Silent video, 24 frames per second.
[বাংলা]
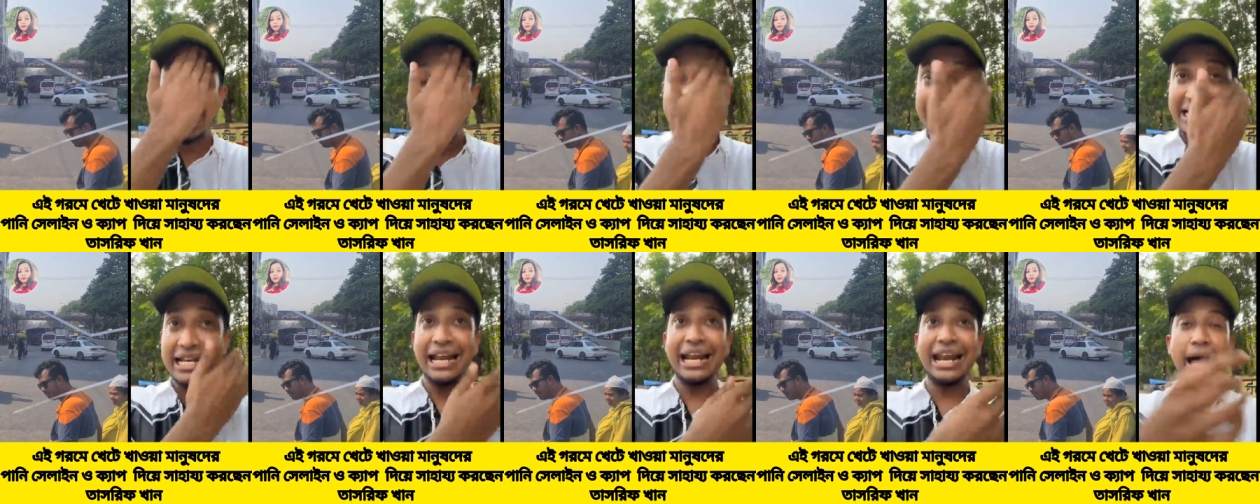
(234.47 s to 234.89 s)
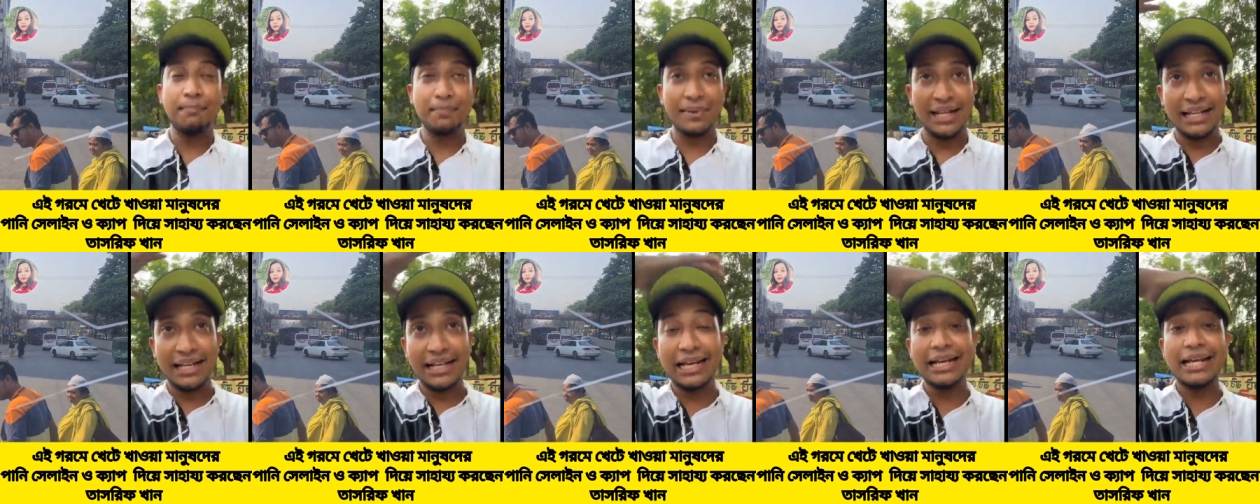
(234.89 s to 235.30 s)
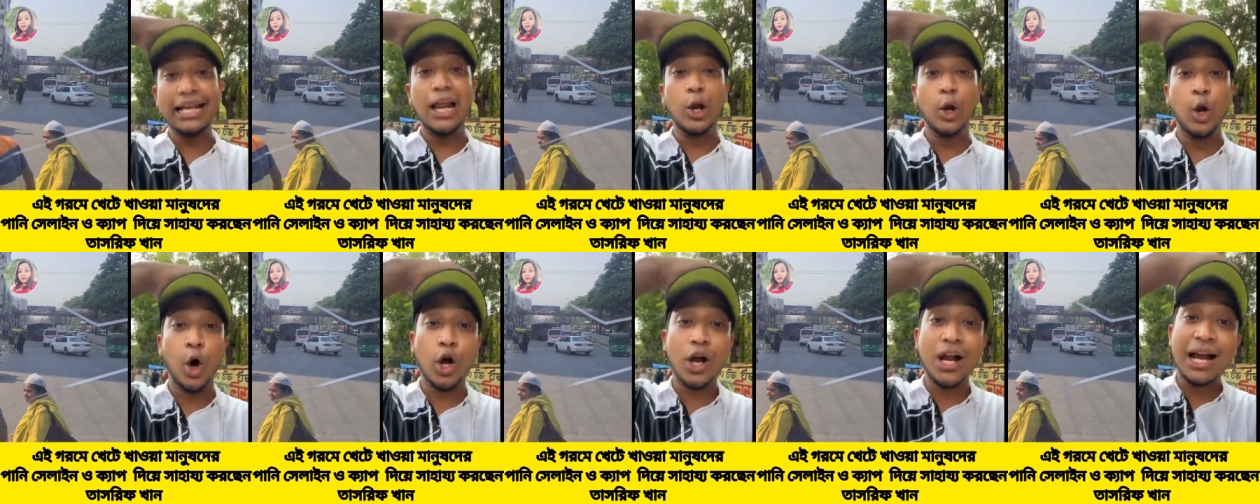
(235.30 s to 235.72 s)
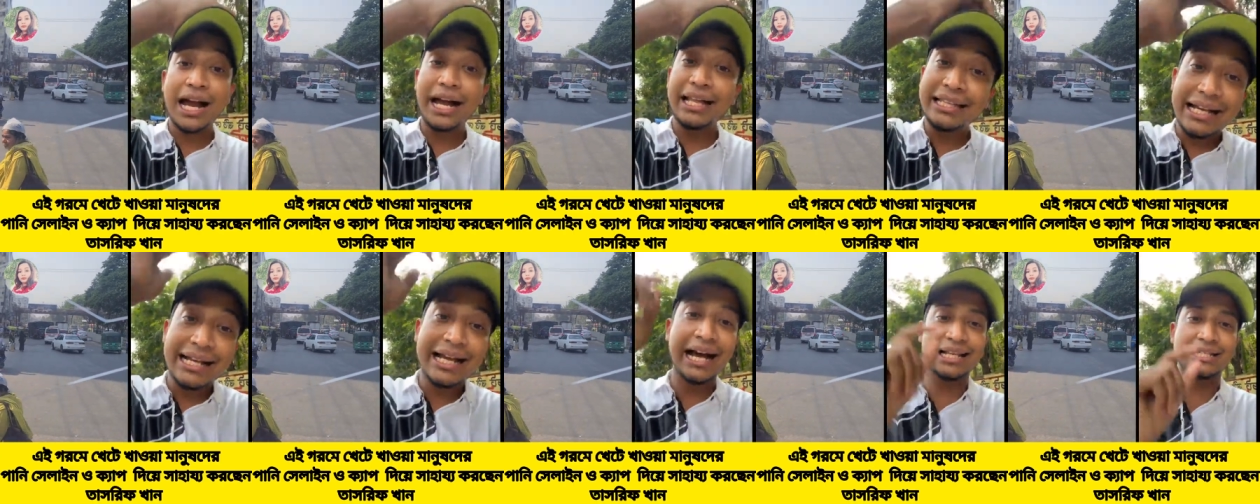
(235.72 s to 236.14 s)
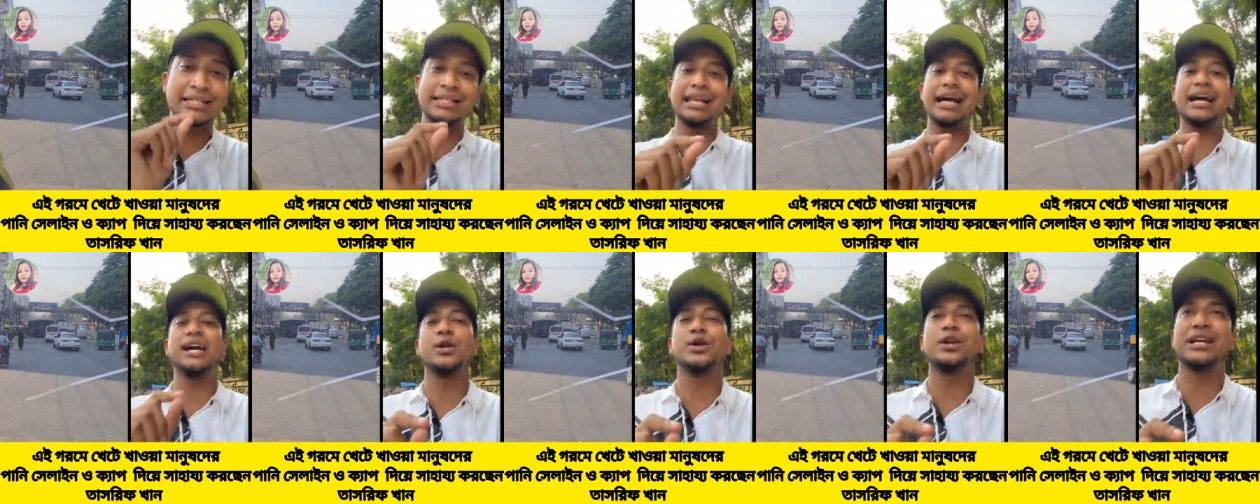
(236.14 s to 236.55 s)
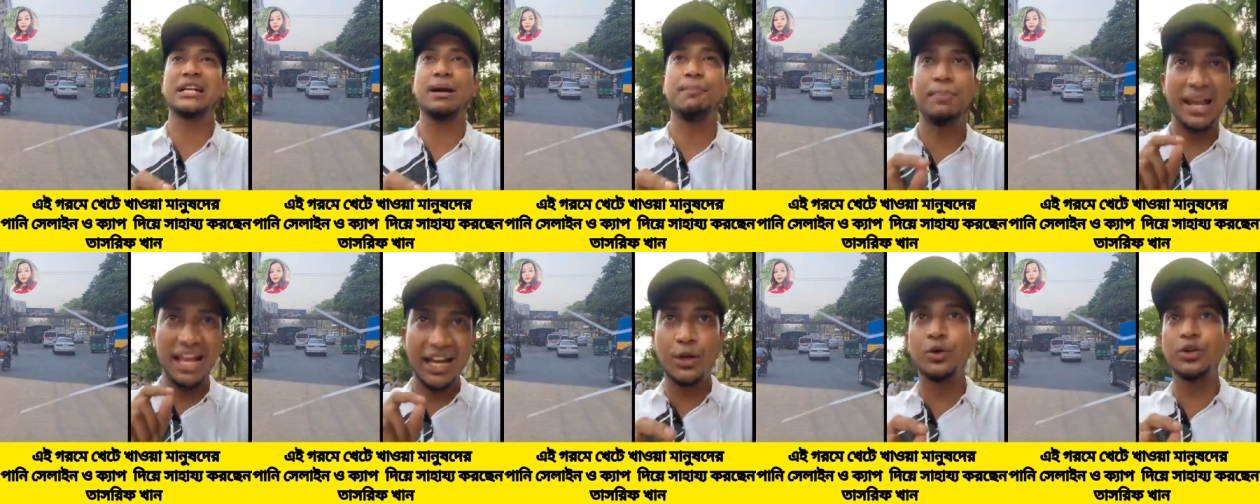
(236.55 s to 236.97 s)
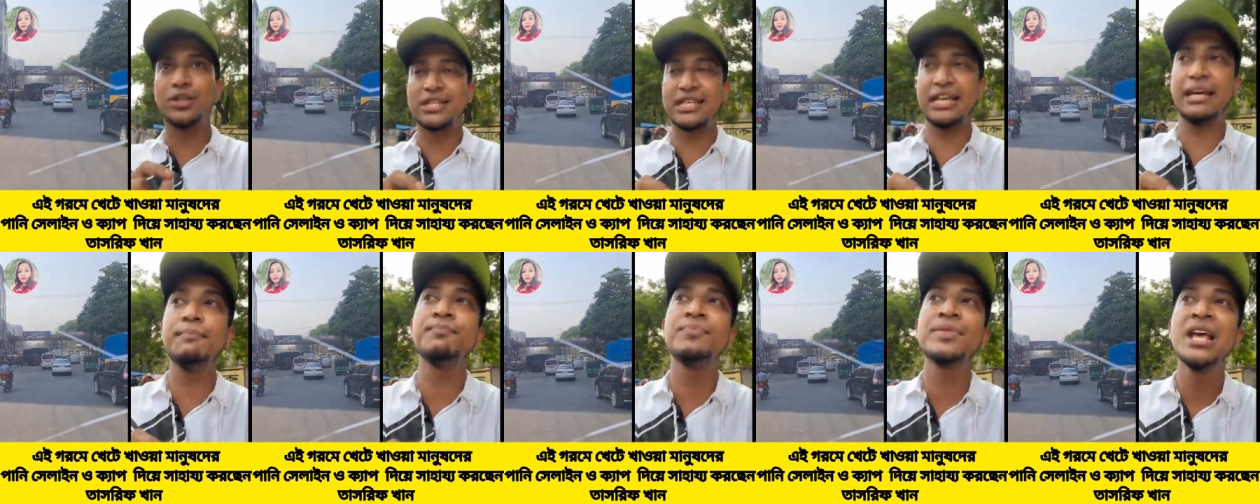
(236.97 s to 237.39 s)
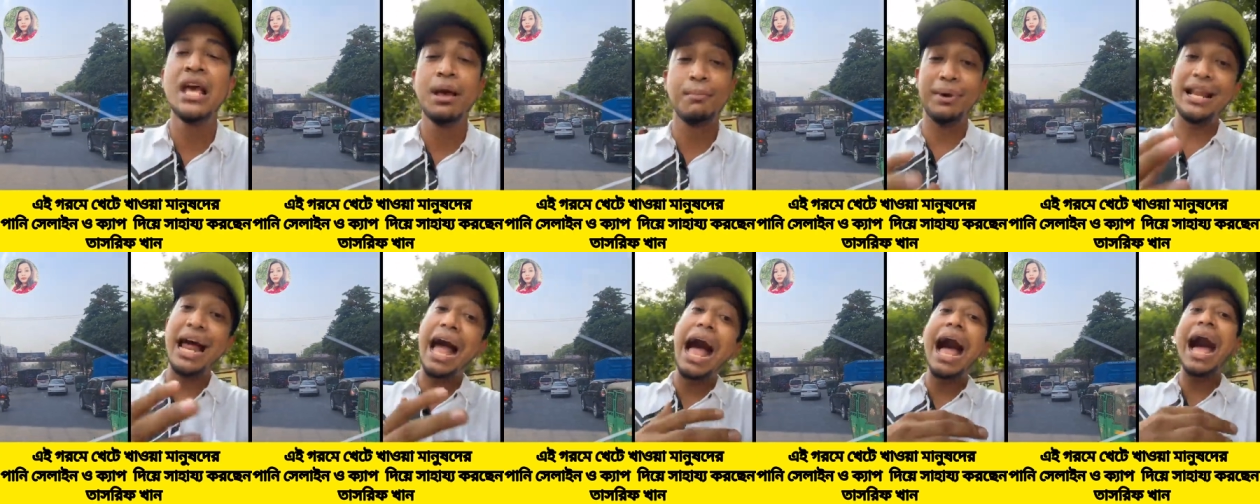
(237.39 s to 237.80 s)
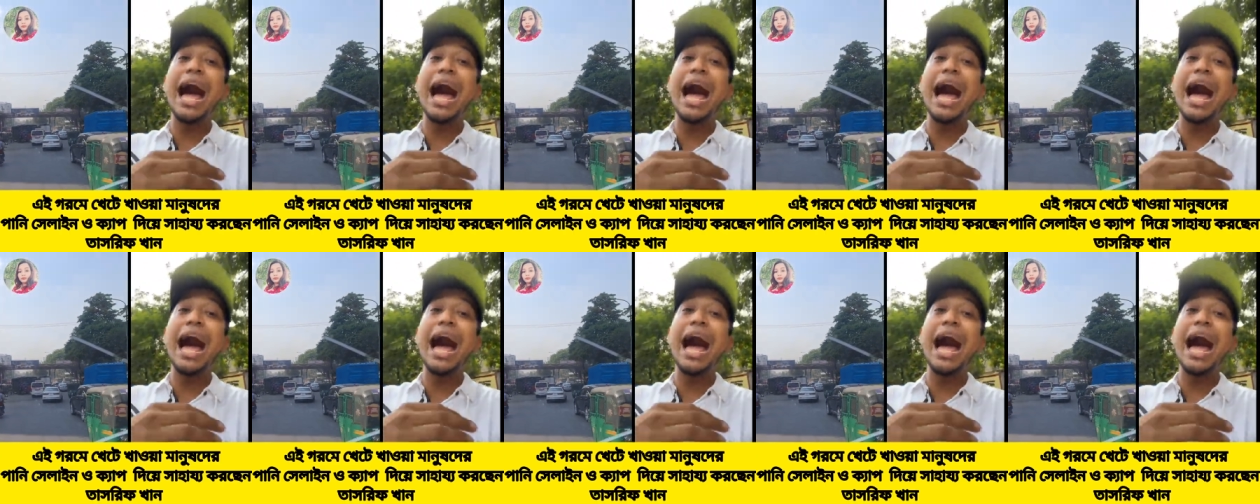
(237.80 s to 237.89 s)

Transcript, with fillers: ইনশাল্লাহ আপনাদেরকে নিয়ে লক্ষাধিক গাছ লাগানোর একটা প্ল্যান হচ্ছে এটা